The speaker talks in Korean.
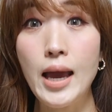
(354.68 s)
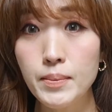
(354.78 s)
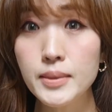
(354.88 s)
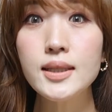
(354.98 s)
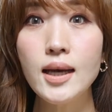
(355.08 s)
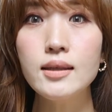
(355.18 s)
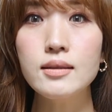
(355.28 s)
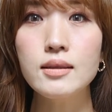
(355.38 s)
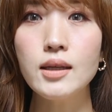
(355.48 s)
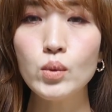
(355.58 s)
엠
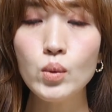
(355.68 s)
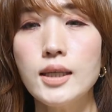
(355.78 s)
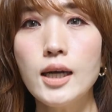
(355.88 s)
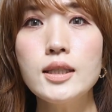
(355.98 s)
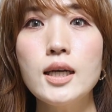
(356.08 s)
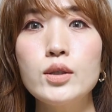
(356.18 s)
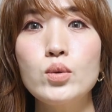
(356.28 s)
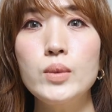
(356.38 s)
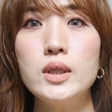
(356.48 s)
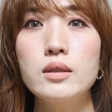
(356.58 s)
사이즈인데도 상체가
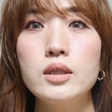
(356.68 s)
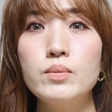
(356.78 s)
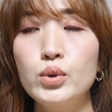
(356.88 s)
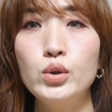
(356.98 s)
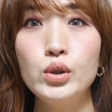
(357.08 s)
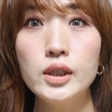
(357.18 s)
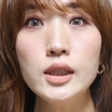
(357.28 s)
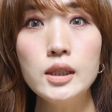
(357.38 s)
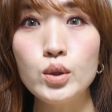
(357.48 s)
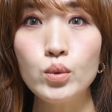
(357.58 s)
좀 있으신
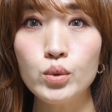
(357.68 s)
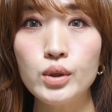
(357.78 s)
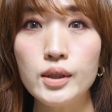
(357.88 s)
분들은 최소 두